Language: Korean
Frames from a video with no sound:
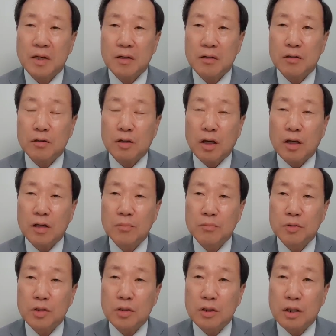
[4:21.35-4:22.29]
그때
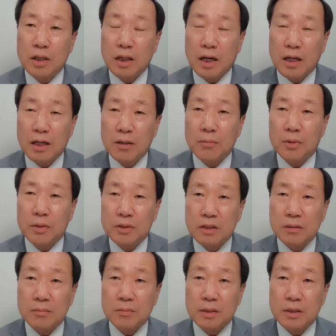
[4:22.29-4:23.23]
김정은의 나이가 몇
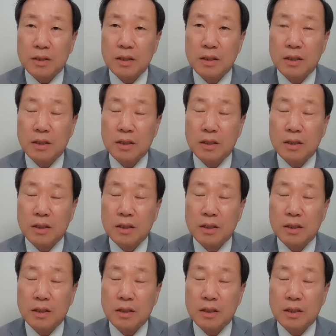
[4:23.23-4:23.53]
살입니까?